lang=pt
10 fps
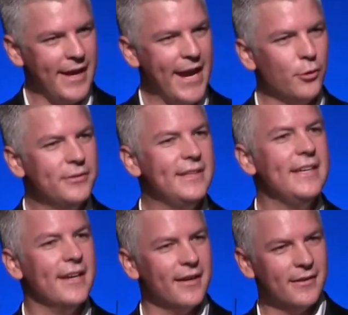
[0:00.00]
É o
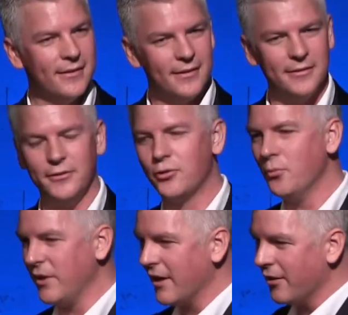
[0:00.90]
dia de
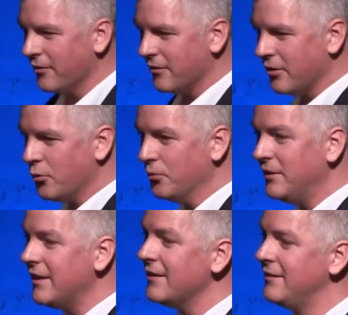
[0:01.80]
comunhão, o
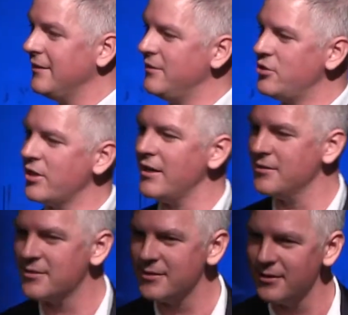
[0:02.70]
dia de
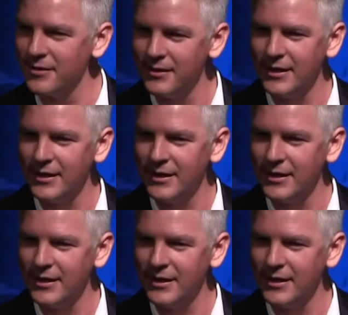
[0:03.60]
descanso.